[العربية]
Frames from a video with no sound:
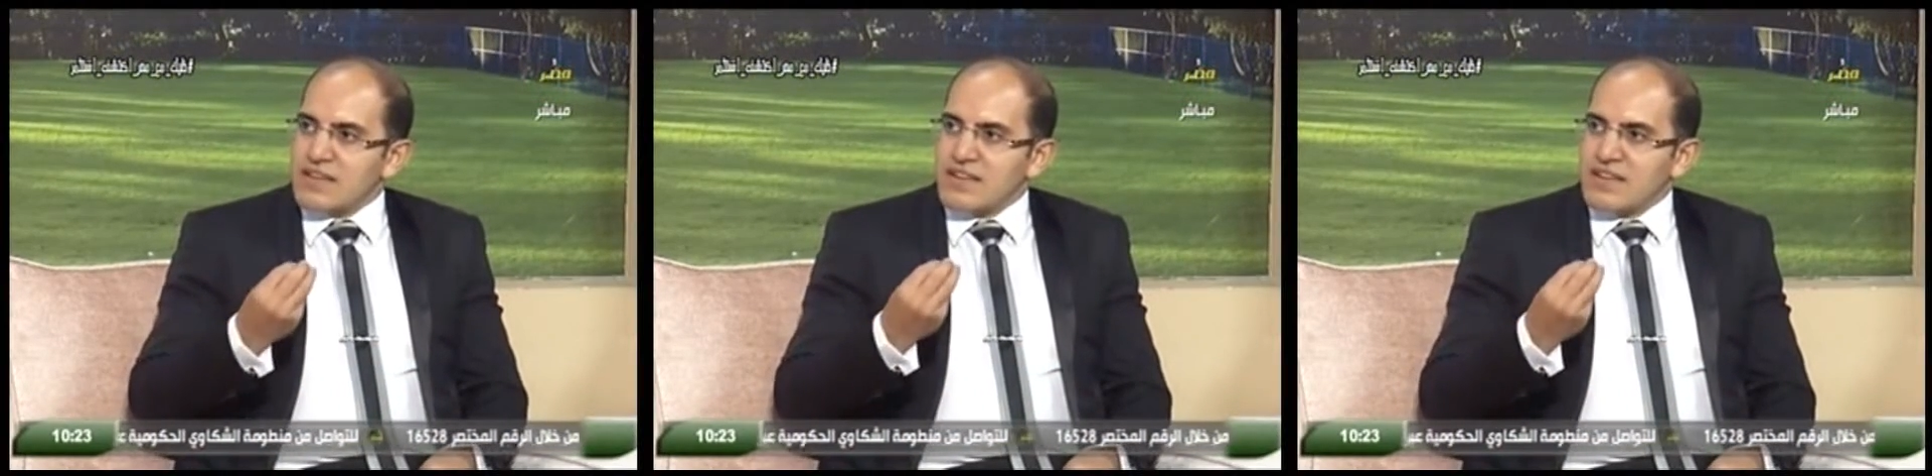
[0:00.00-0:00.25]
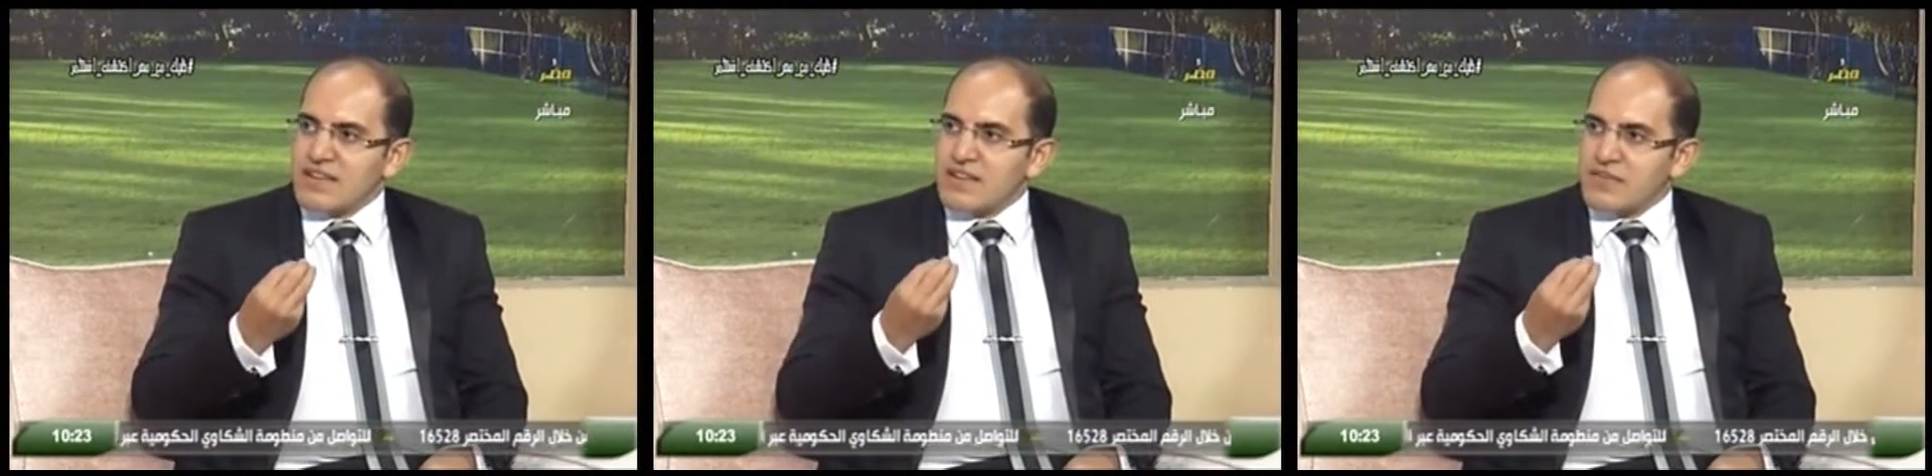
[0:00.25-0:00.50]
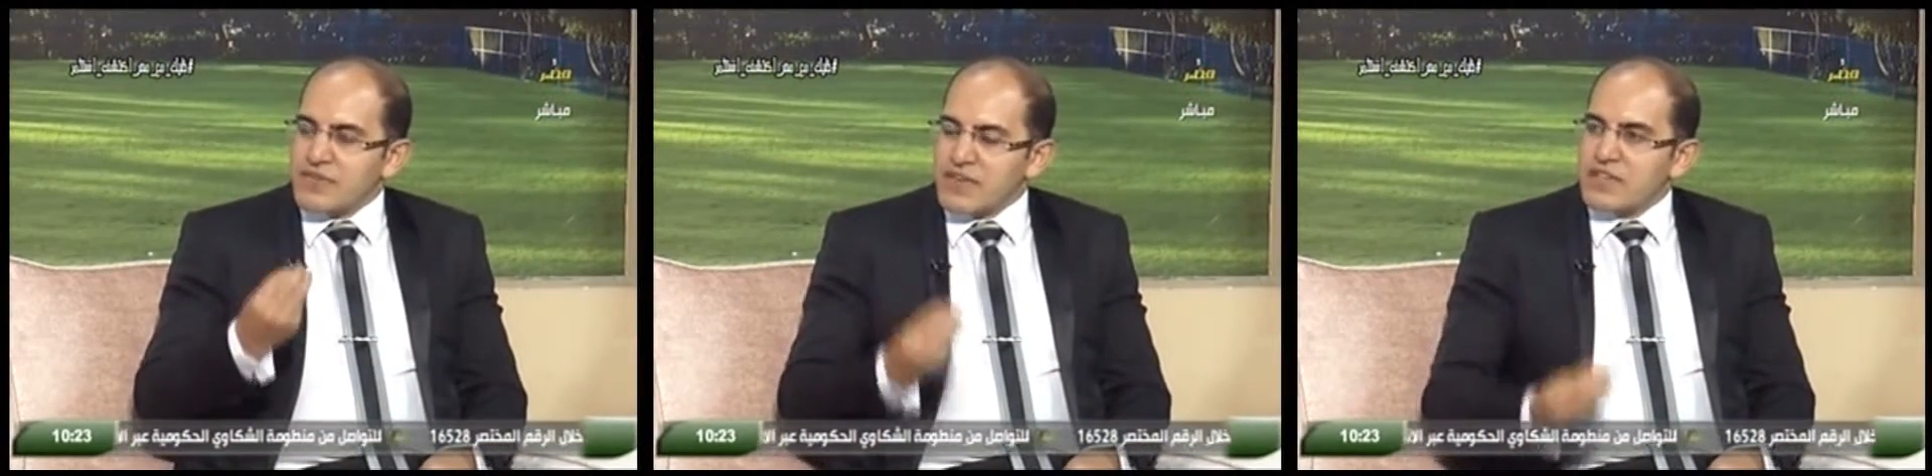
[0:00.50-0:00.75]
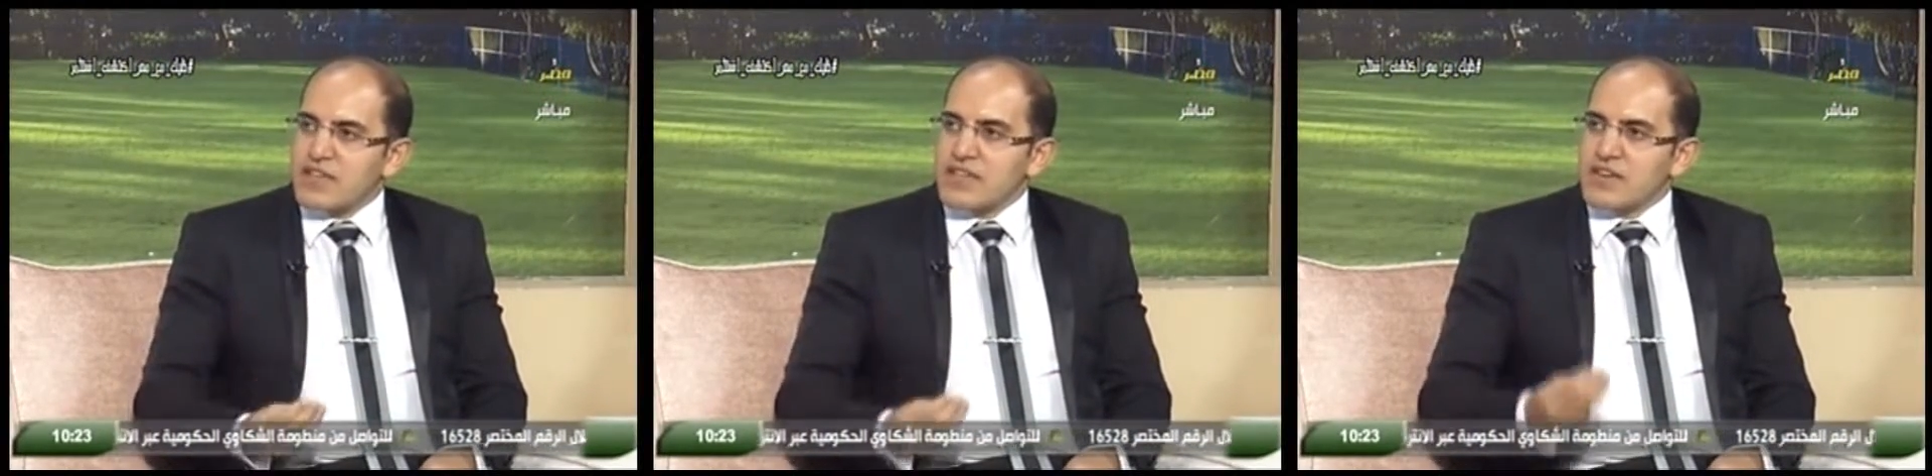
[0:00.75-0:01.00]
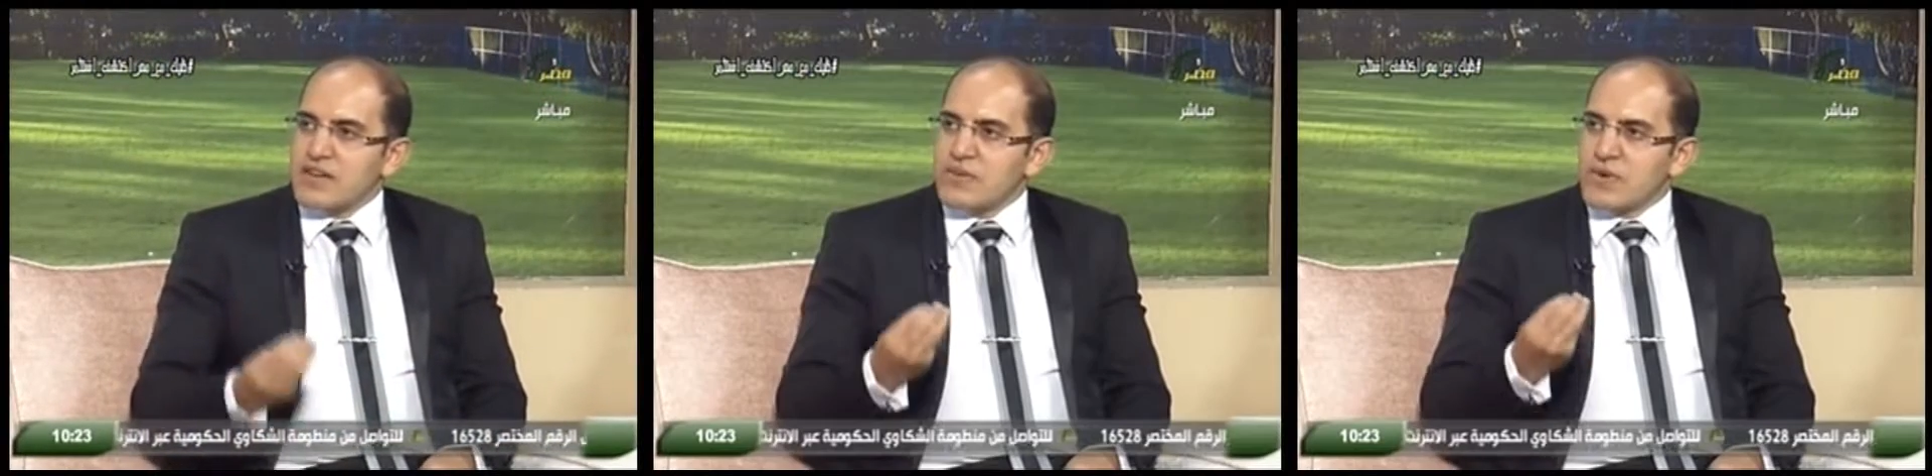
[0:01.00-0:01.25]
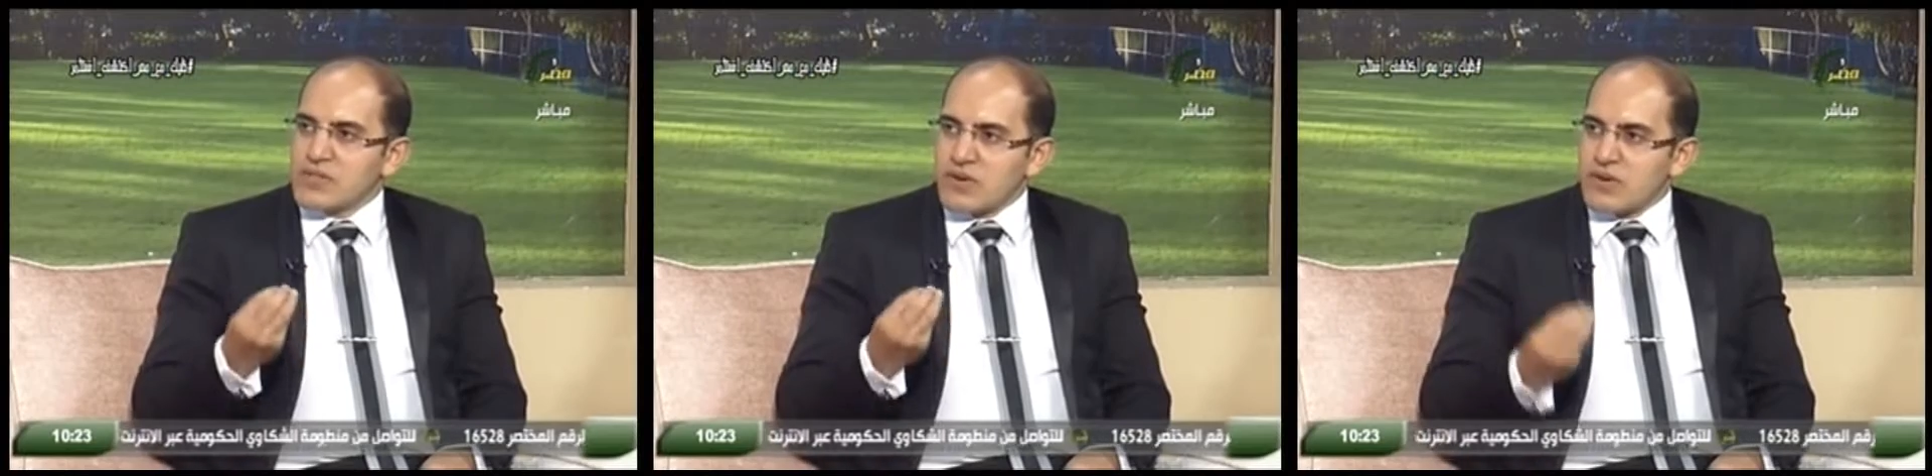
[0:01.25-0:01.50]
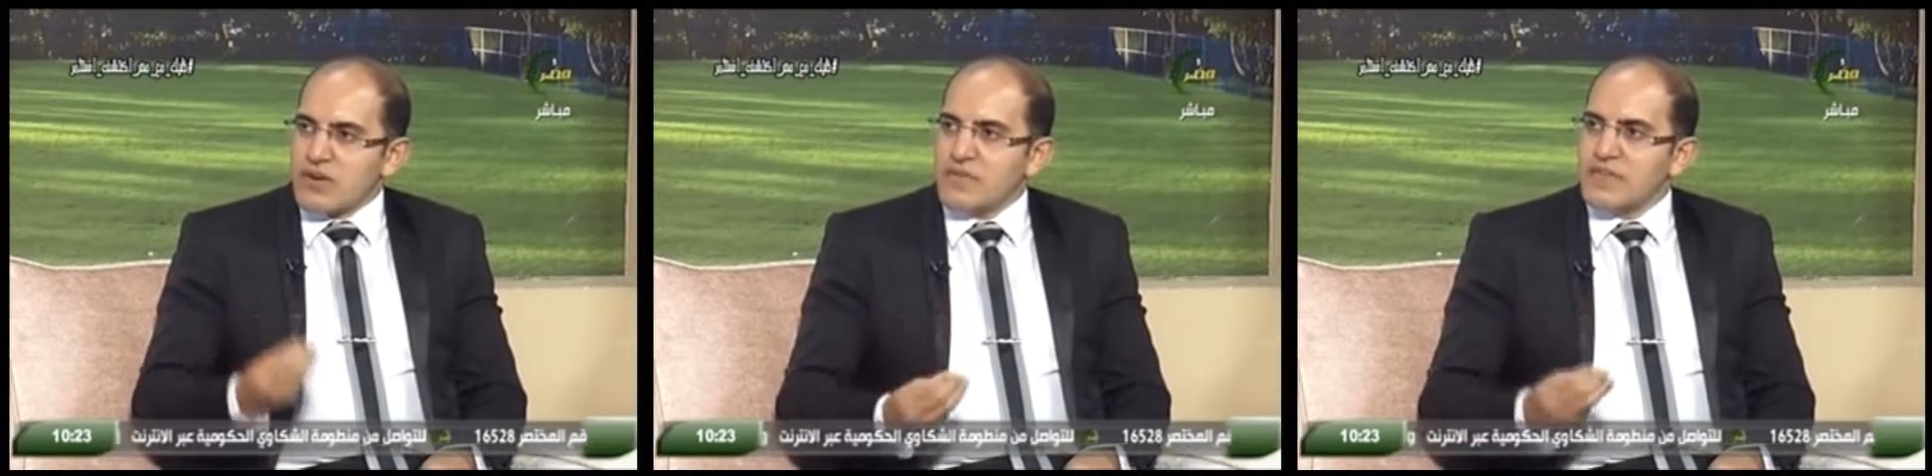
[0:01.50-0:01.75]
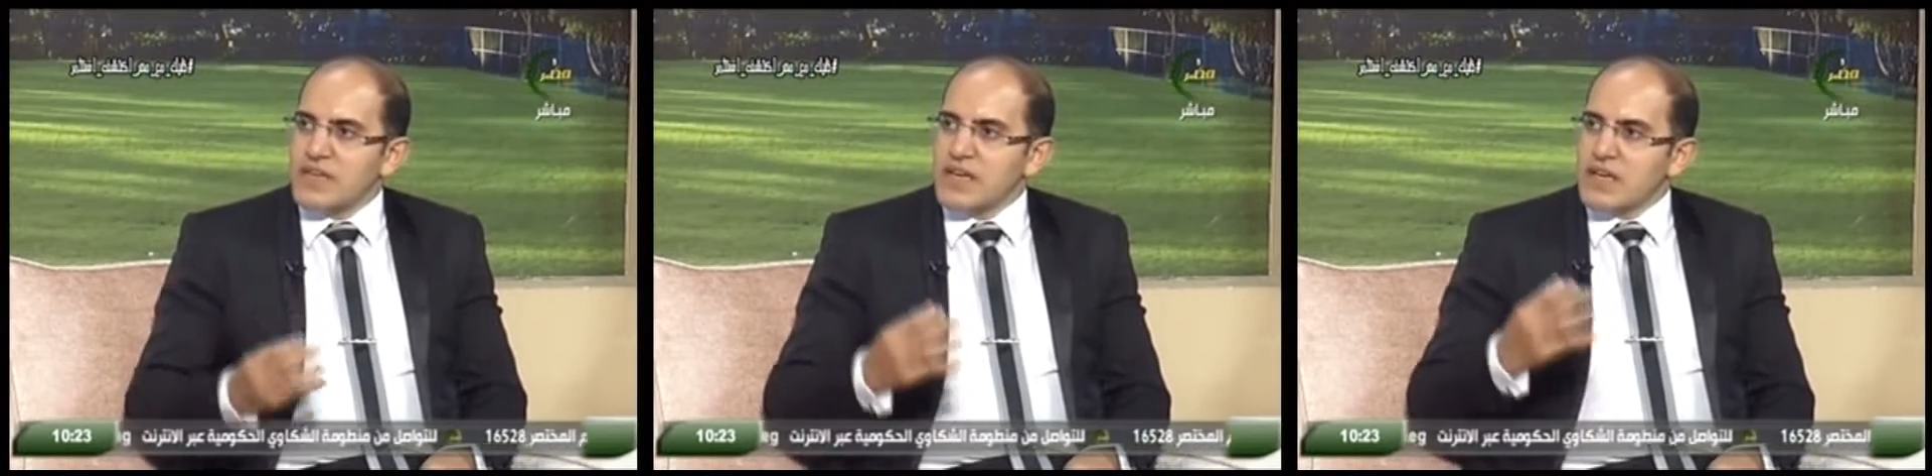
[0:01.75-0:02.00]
آه، فكري وثقافي